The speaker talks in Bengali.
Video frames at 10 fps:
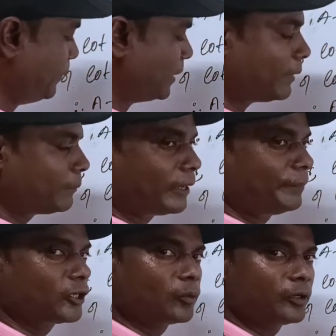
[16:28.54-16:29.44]
আমরা বের করব
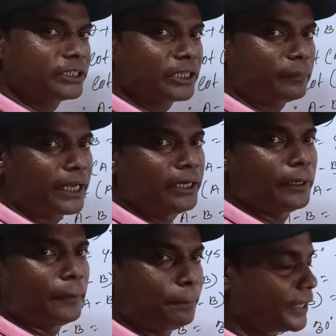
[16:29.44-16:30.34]
কিসের মান
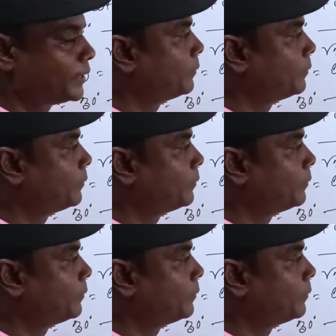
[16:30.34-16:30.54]
বিয়ের মান